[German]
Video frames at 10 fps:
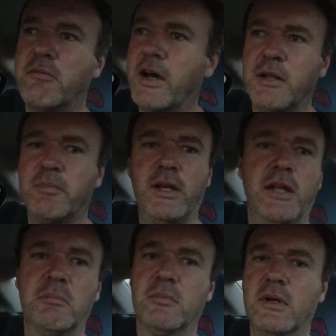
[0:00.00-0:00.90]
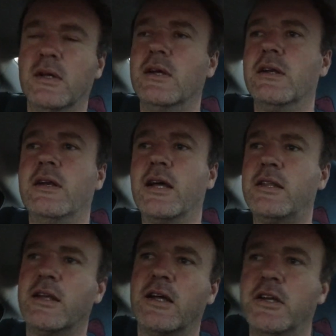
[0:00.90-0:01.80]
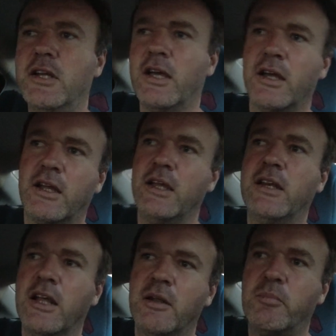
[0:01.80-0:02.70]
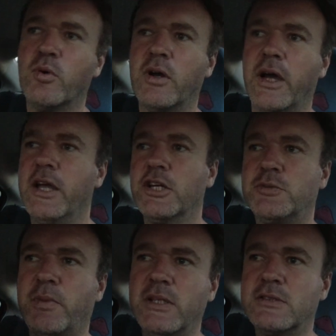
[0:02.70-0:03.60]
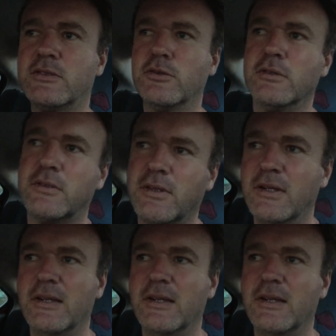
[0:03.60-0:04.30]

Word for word: Dann war die bei dem, der hat ihr da direkt in den Ellenbogen reingespritzt und